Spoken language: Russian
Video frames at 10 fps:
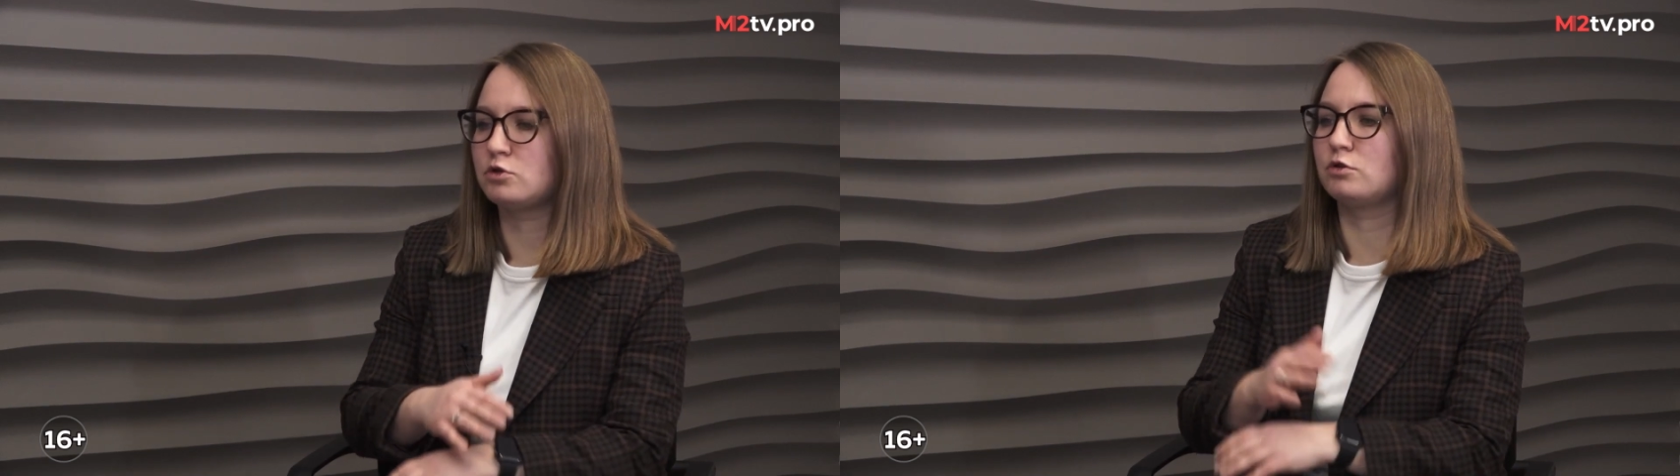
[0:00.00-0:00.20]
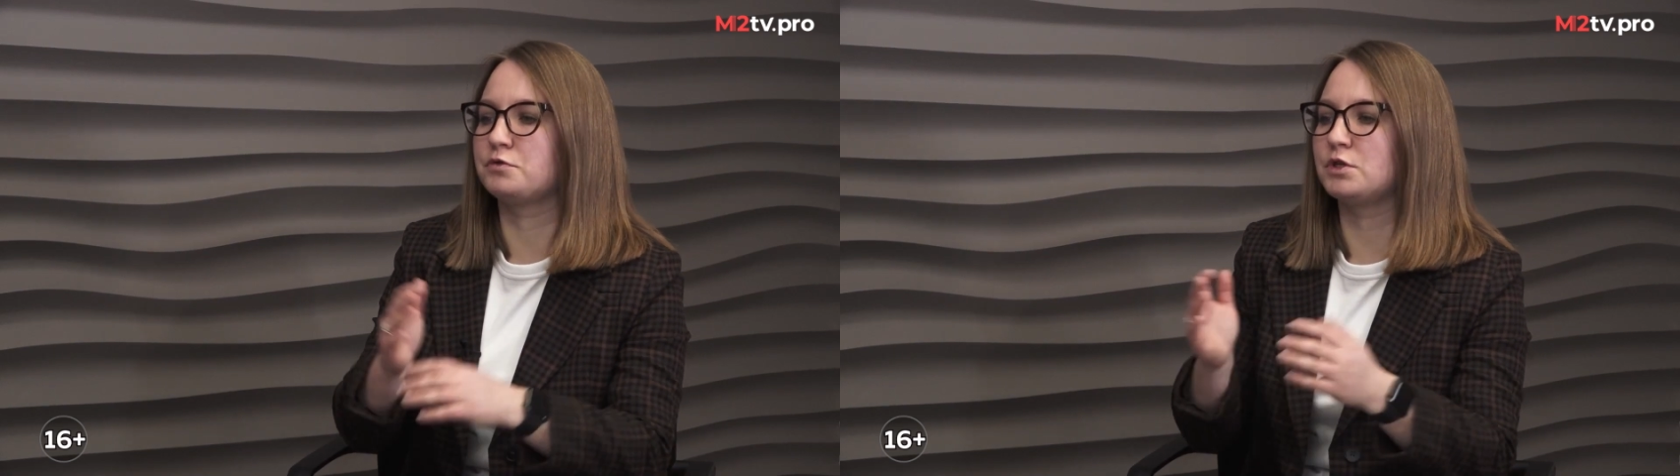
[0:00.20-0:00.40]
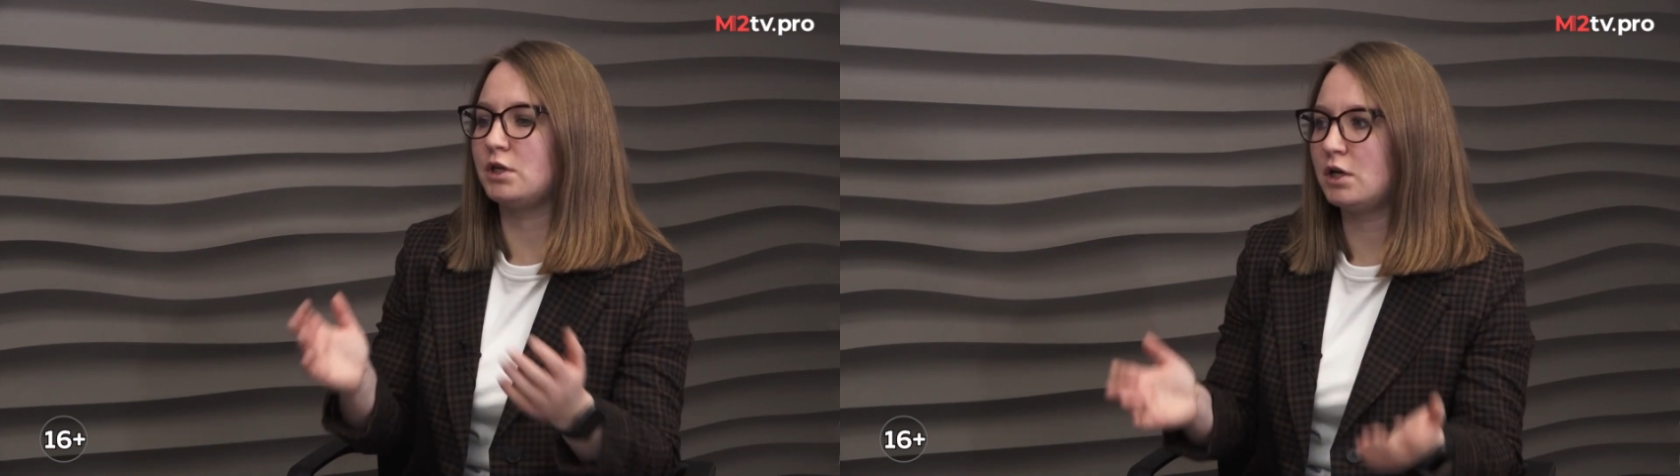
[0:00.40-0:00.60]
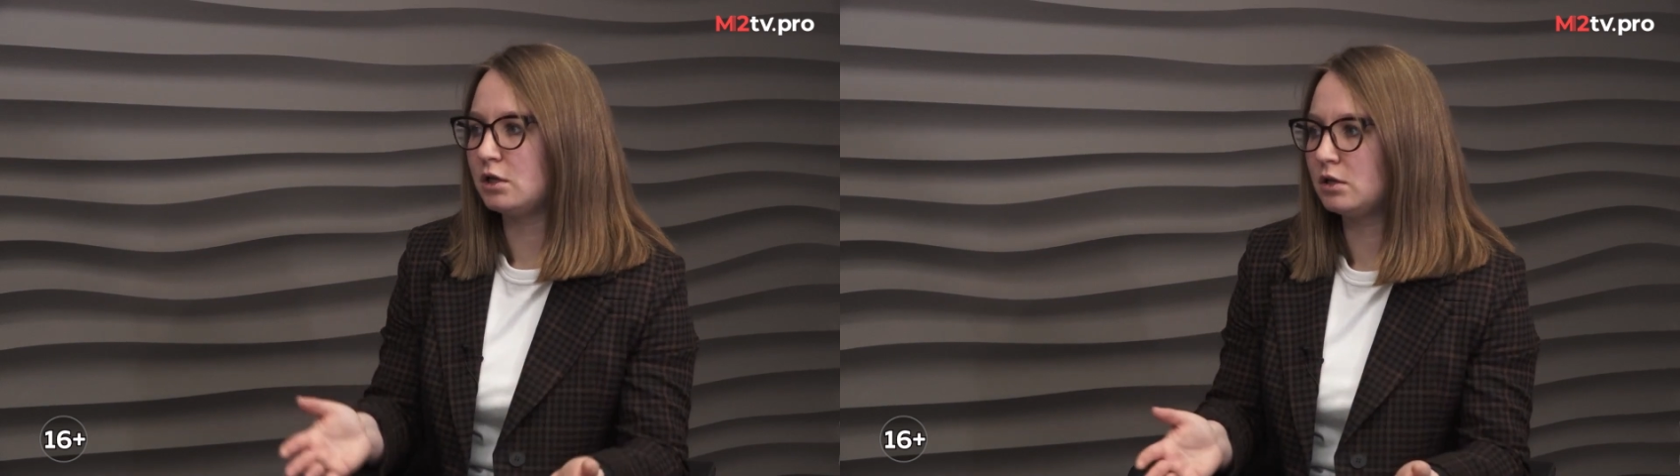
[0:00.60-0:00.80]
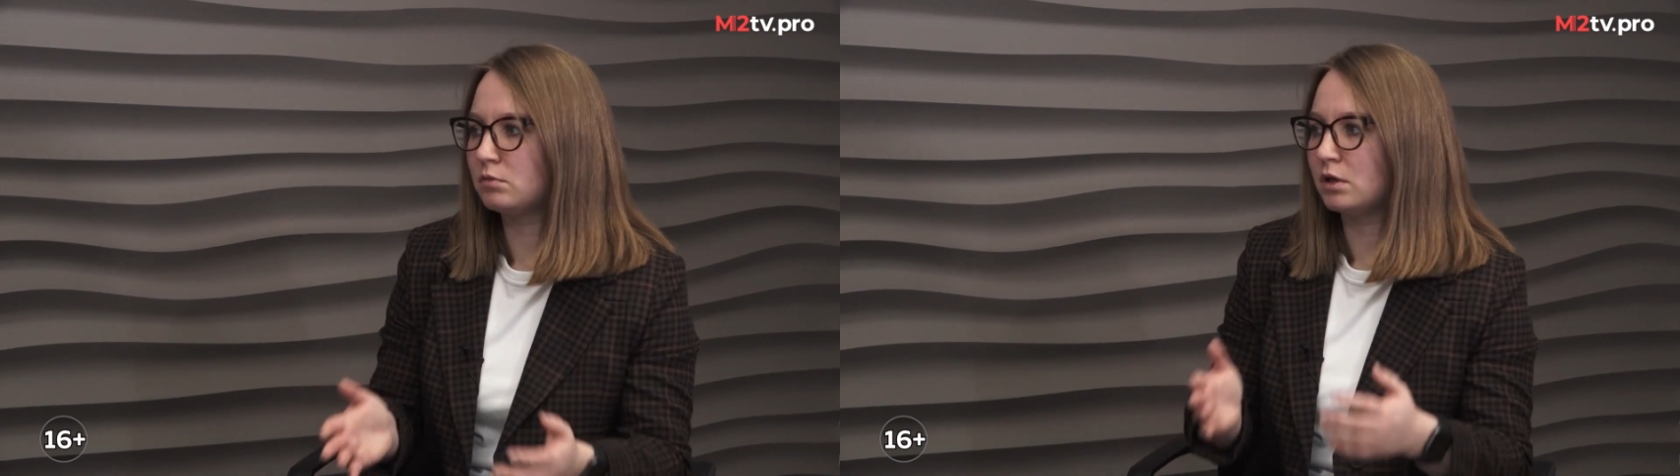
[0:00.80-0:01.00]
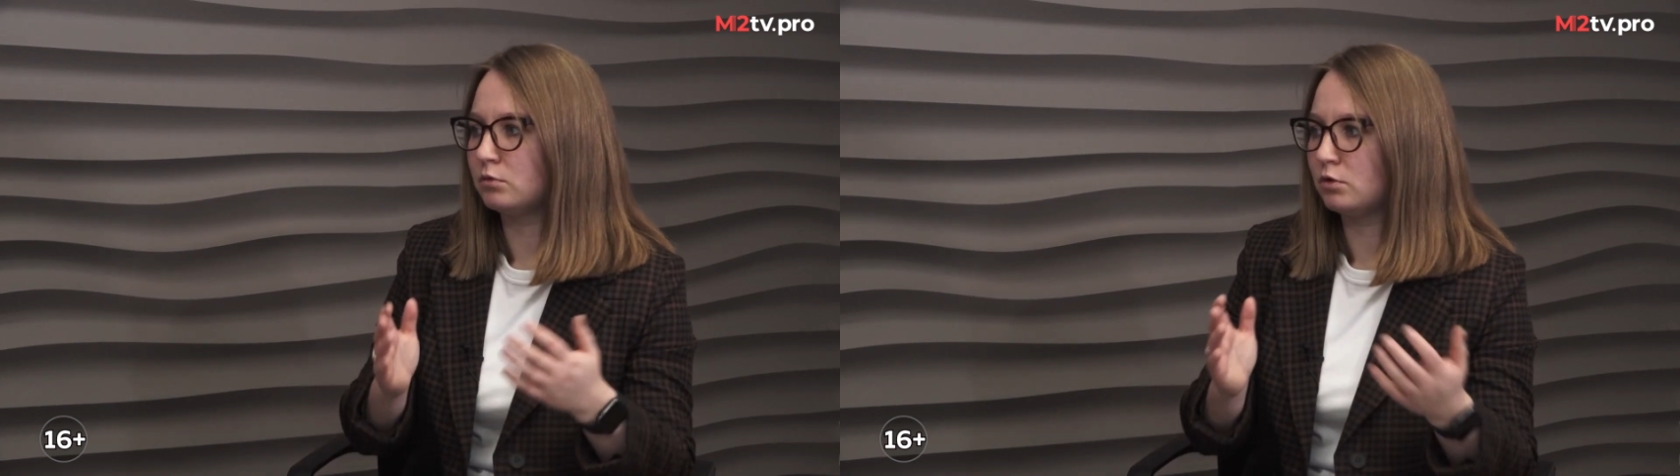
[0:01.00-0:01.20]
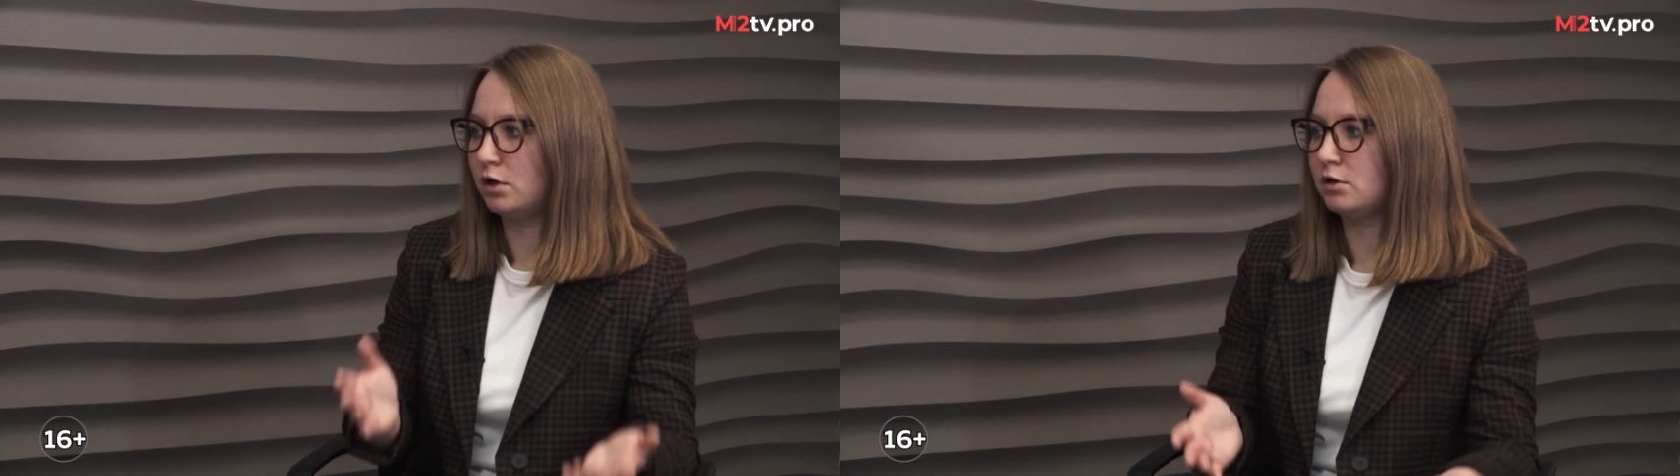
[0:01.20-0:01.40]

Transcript: что в среднем там доля